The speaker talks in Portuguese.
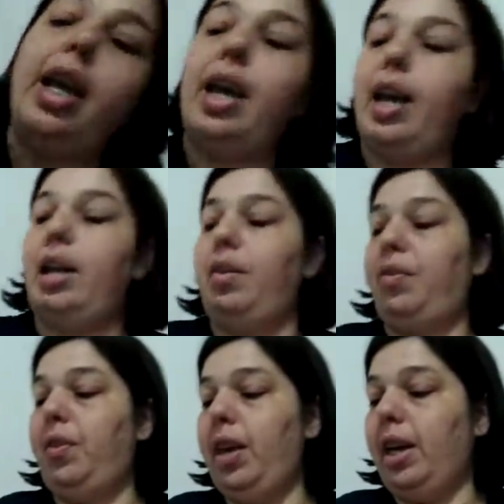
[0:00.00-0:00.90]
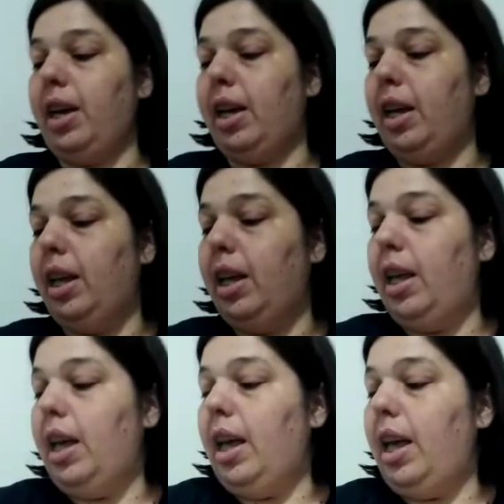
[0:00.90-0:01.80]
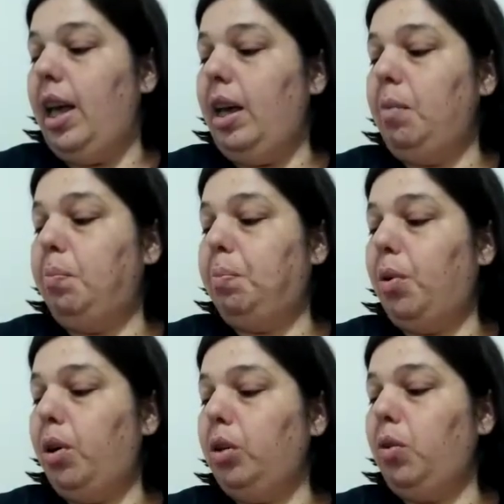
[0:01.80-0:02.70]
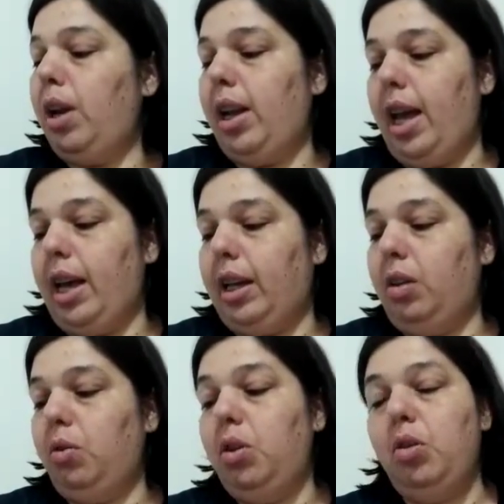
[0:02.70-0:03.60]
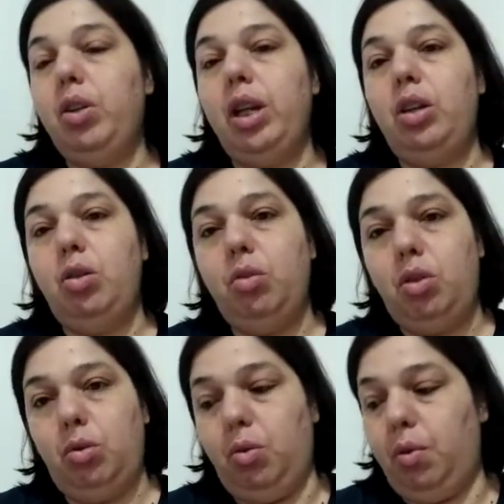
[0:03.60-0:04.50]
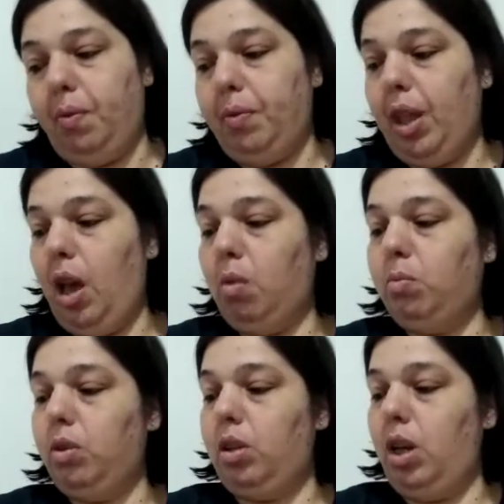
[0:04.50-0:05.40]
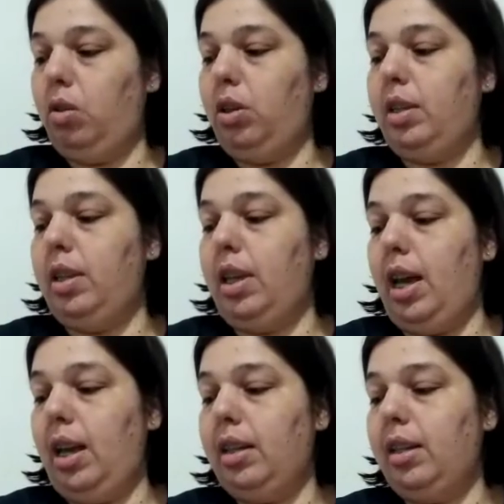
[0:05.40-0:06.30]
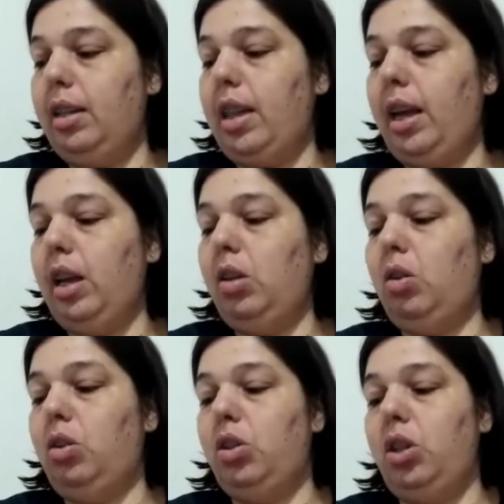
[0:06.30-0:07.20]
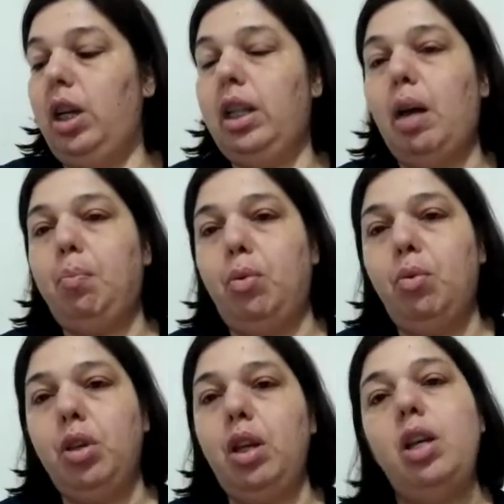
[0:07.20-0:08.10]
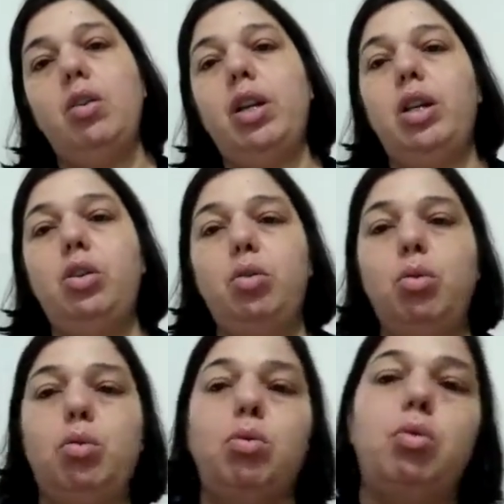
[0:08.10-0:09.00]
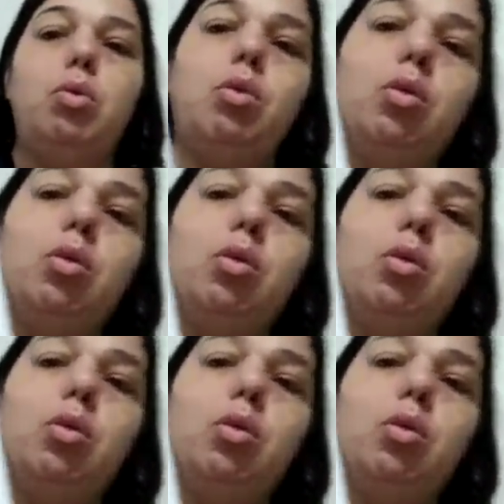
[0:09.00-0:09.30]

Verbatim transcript: ele fica em Porto Alegre, no Rio Grande do Sul é o Museu de Ciências e Tecnologia da PUC Rio Grande do Sul.